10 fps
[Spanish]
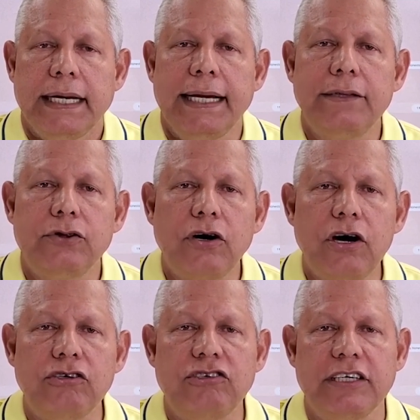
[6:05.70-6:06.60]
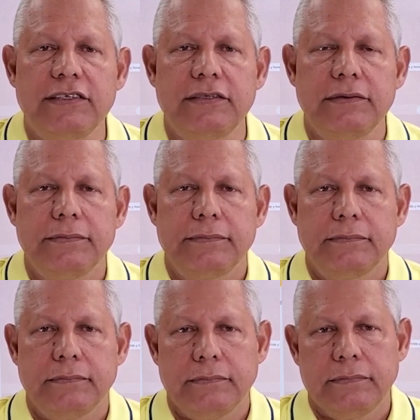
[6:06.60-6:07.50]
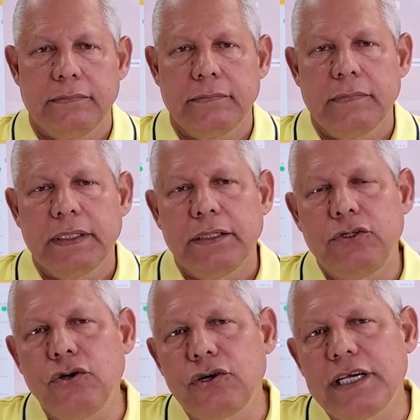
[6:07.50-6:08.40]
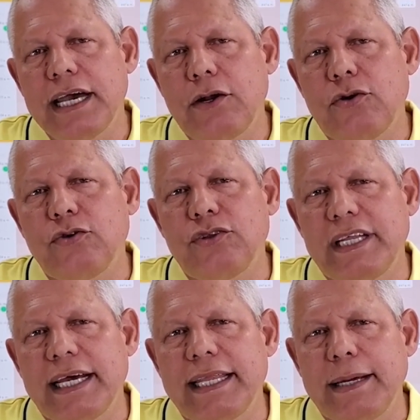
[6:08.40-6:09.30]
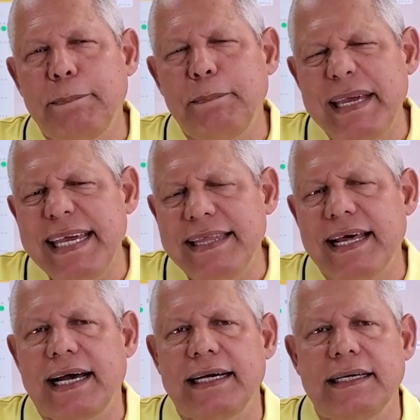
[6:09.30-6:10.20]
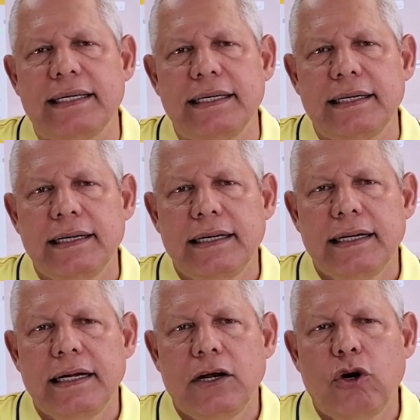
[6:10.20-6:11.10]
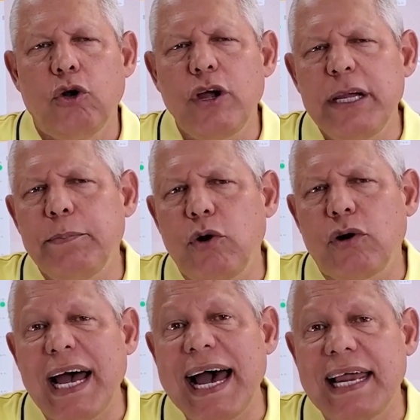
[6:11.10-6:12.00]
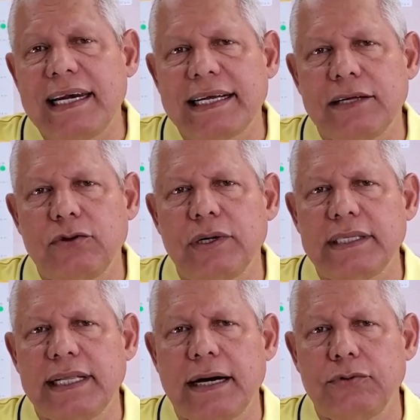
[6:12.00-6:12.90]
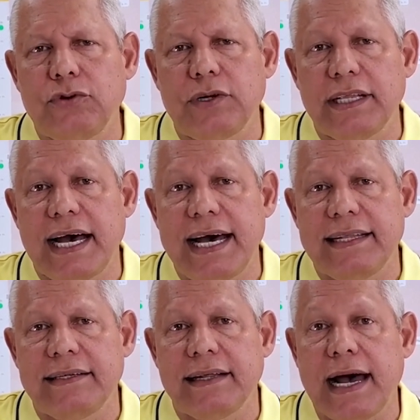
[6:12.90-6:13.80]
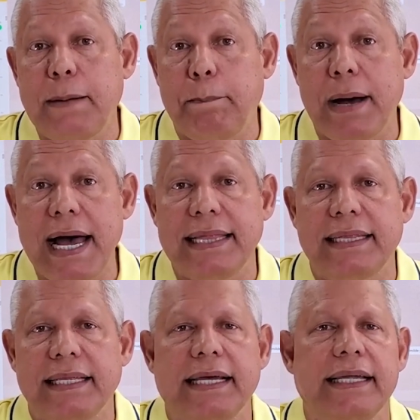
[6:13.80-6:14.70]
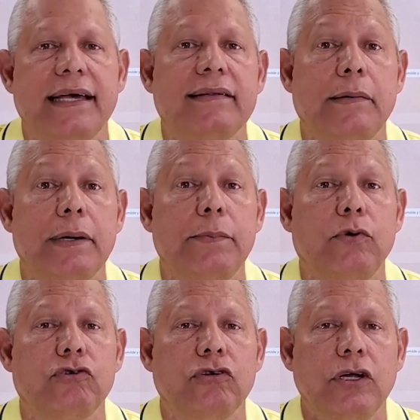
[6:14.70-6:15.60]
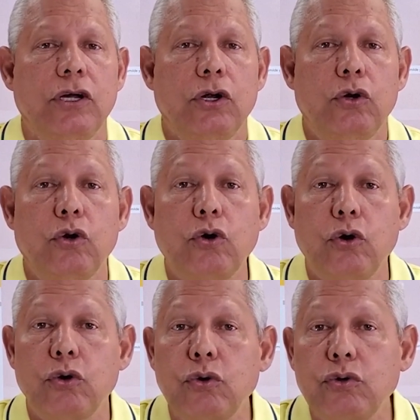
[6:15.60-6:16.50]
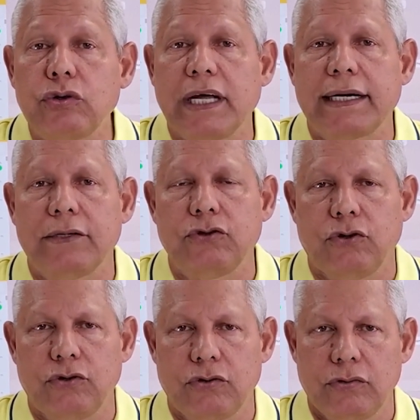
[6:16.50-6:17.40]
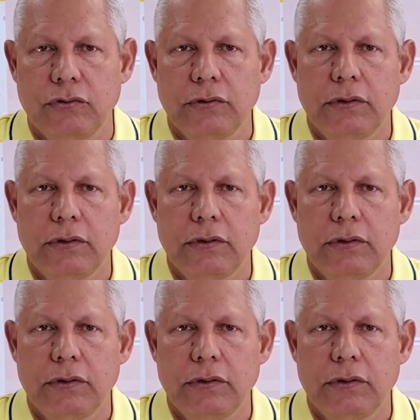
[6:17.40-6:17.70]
Entonces, yo quiero que ustedes midan lo inmoral que son estas autoridades, aparte de que ya sabemos lo corruptas que son.